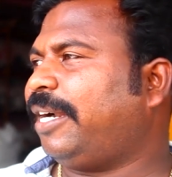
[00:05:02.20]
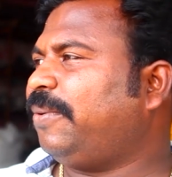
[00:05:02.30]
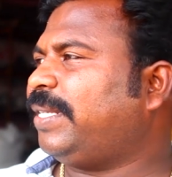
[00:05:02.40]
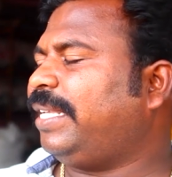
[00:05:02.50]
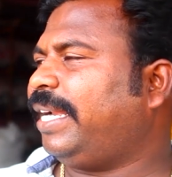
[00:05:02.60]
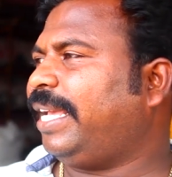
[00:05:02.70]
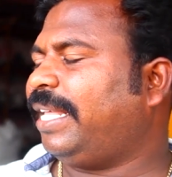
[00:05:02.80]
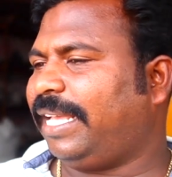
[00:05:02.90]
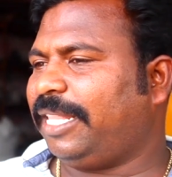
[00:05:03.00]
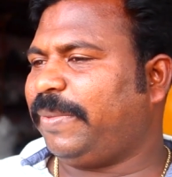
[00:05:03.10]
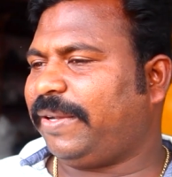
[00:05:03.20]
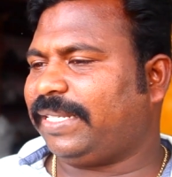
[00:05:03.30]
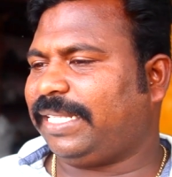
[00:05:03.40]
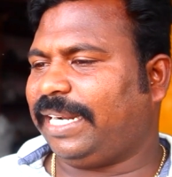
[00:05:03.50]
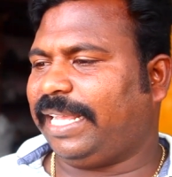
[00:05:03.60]
கரண்ட் வசதியும் கிடையாது எதுவுமே
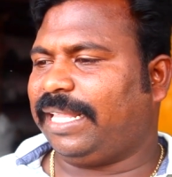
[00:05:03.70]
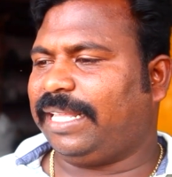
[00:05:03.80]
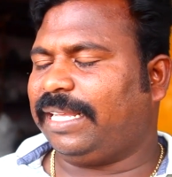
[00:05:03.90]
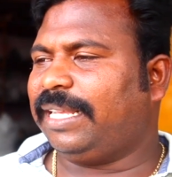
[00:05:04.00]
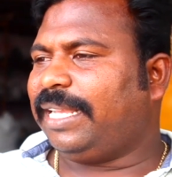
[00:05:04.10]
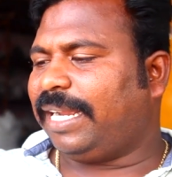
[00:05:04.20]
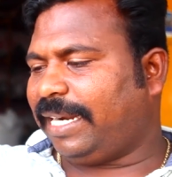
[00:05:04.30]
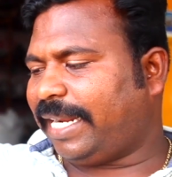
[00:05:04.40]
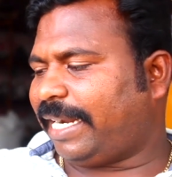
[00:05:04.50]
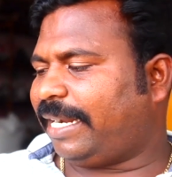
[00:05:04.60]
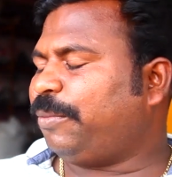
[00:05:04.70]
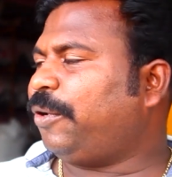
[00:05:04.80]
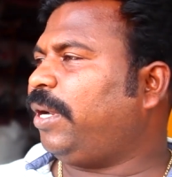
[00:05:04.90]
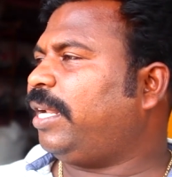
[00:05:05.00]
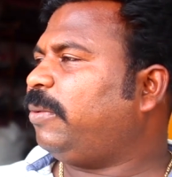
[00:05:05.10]
வசதி கிடையாது எங்களுக்கு டைரெக்டாக
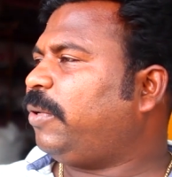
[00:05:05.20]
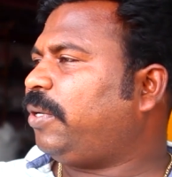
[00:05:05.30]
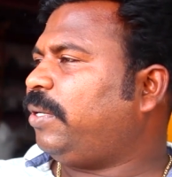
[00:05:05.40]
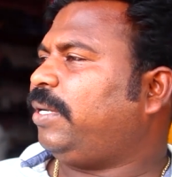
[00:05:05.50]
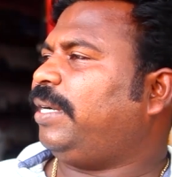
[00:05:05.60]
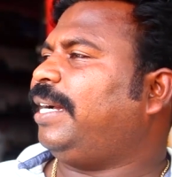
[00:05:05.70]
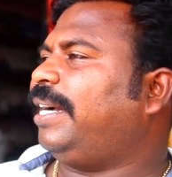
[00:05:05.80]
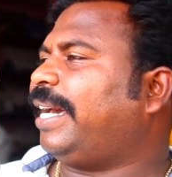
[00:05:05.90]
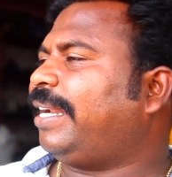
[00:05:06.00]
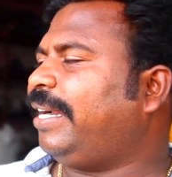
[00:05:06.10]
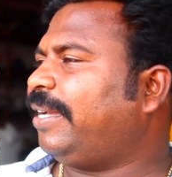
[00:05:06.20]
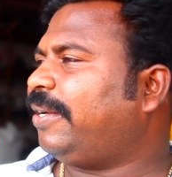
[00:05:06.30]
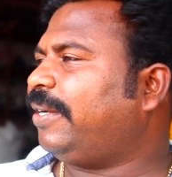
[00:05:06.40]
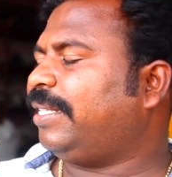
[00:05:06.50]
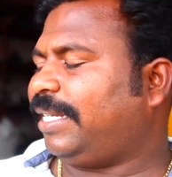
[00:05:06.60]
போர்லேருந்து மட்டும் கரண்ட்
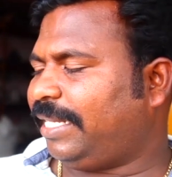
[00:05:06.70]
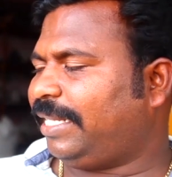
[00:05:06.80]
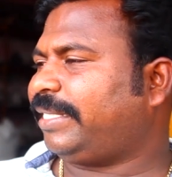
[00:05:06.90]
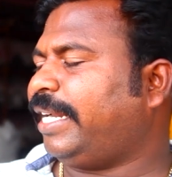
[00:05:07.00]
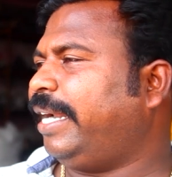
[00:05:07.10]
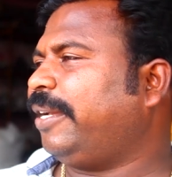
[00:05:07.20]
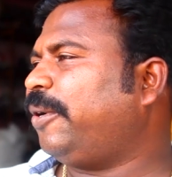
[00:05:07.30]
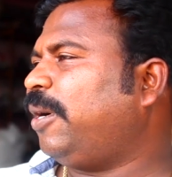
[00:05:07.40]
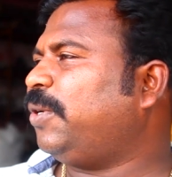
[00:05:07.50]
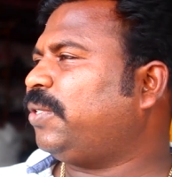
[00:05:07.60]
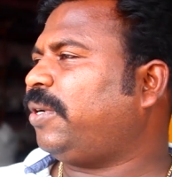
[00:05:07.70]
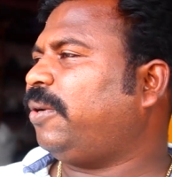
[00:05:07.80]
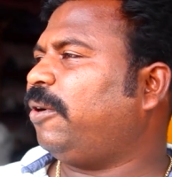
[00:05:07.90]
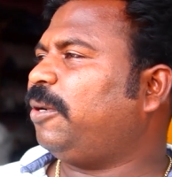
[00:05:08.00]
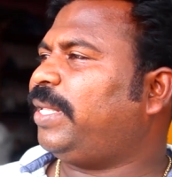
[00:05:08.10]
எடுக்கணும் அந்த தண்ணி எடுக்கணும் அப்படின்னு
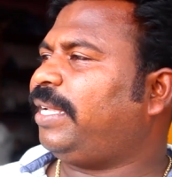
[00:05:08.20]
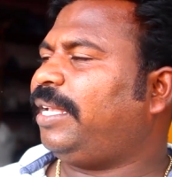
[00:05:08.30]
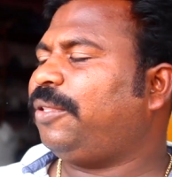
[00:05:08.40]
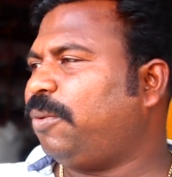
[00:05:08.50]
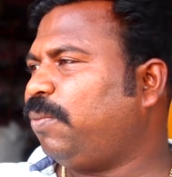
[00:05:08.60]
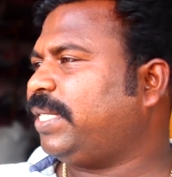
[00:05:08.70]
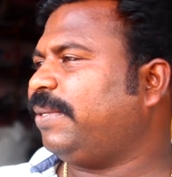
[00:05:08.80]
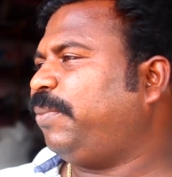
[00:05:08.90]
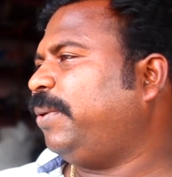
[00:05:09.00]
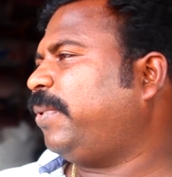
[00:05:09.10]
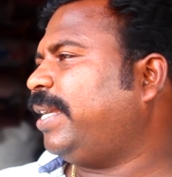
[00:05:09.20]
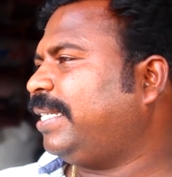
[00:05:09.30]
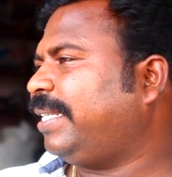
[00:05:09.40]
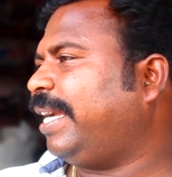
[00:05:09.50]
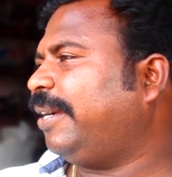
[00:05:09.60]
சொல்கிறவங்களுக்கு பார்த்தீங்கன்னா இது ரொம்ப சிம்பிள்
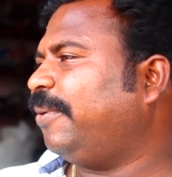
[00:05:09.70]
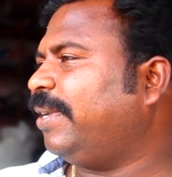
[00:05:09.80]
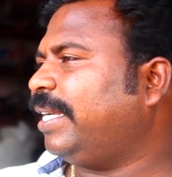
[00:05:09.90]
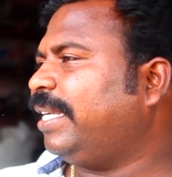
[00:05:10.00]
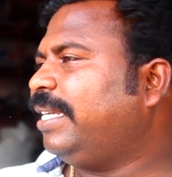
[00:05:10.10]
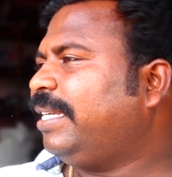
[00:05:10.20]
ப்ராஜெக்ட் தாங்க உங்களுக்கு